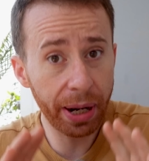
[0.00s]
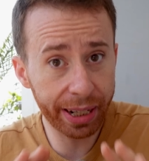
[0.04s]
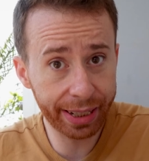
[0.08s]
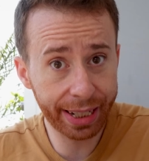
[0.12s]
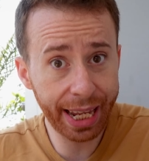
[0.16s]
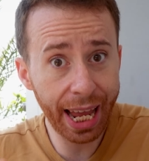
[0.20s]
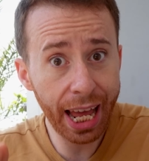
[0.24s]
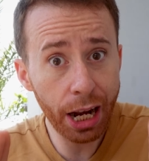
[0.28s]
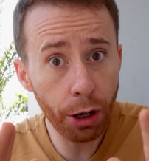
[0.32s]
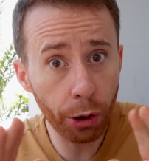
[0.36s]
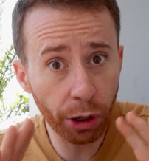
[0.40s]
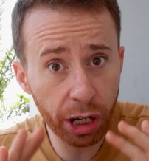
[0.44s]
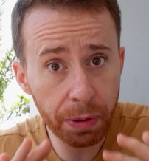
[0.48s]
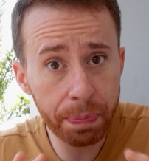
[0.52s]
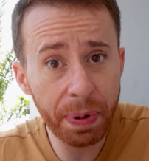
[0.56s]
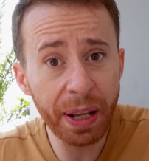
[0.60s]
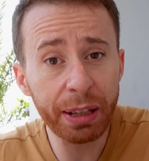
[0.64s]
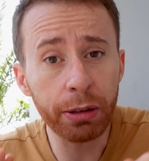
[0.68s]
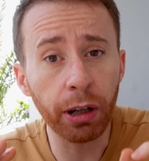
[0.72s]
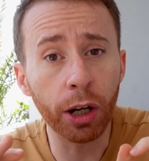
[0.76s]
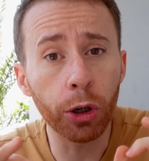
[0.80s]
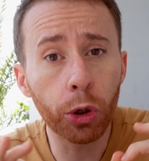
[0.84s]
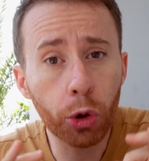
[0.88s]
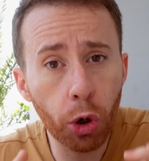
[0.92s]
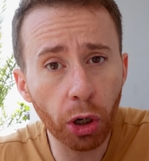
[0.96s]
Perché, lo
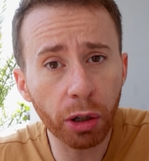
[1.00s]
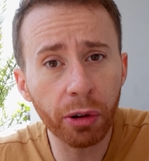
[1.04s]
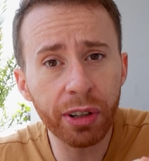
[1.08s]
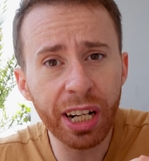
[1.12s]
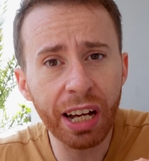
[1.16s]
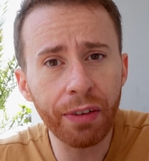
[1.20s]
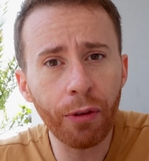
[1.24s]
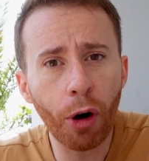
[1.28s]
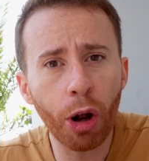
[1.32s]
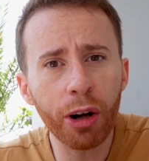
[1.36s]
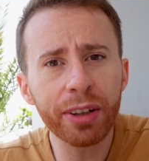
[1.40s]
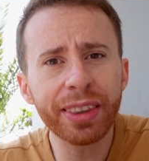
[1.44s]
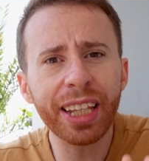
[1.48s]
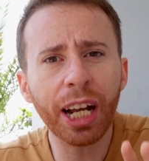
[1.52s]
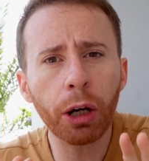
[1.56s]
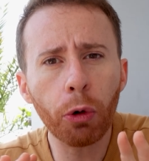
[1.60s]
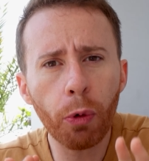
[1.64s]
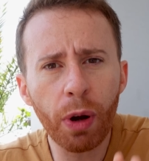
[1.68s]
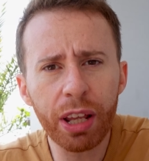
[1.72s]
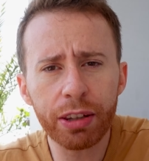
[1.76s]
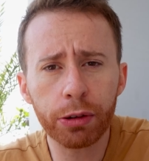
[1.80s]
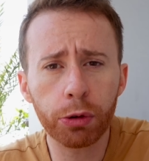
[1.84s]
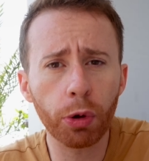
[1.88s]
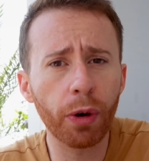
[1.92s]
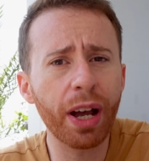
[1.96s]
ripeto ancora una volta,
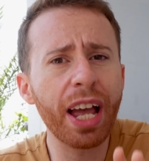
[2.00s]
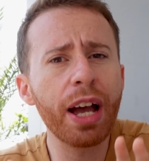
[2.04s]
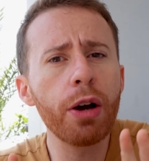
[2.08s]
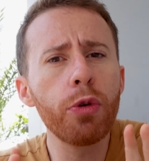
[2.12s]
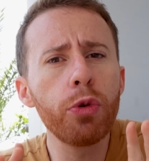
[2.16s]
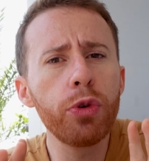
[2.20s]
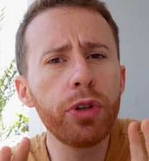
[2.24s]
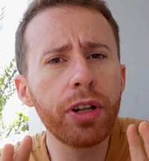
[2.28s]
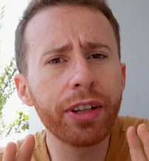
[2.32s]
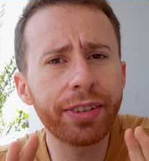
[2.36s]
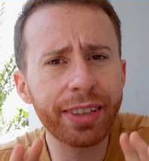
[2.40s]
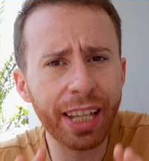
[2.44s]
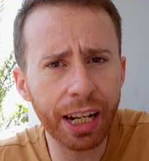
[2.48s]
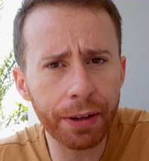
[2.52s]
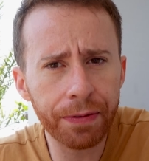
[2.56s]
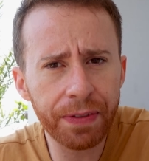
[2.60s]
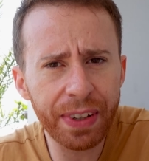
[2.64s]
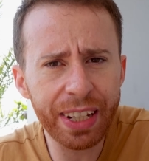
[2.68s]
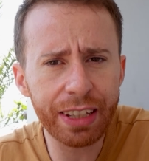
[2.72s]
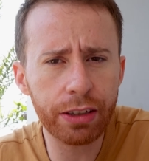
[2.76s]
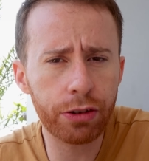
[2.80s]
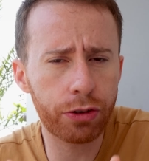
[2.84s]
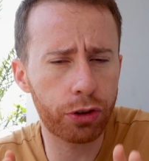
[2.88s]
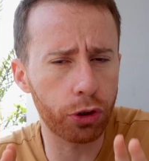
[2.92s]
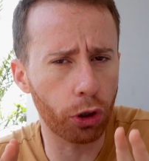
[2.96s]
questo è un
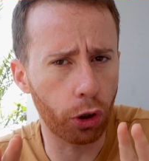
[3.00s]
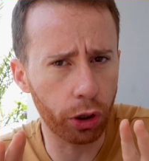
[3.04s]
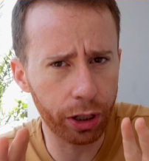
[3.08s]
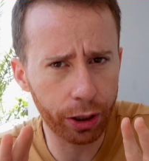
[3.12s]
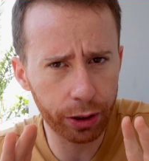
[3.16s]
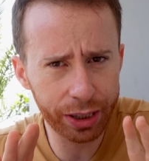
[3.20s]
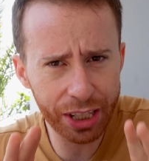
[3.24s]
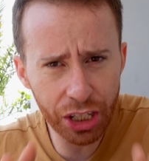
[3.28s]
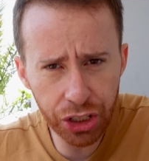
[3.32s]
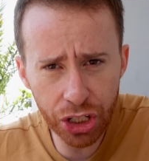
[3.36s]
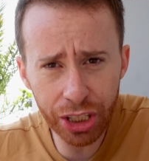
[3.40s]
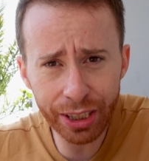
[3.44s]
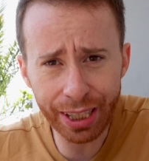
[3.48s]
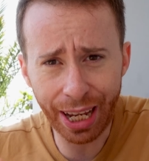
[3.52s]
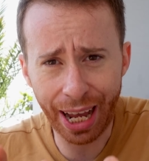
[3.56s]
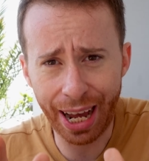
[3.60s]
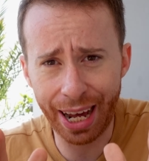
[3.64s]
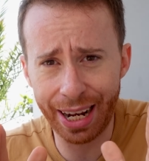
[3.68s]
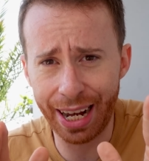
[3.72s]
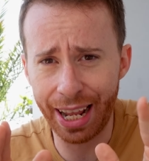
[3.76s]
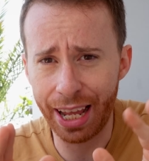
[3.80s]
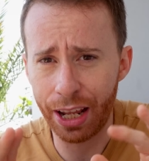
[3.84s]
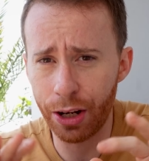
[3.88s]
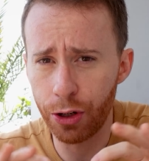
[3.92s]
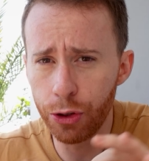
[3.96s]
servizio
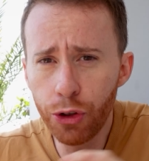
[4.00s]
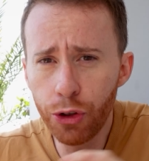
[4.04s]
digitale,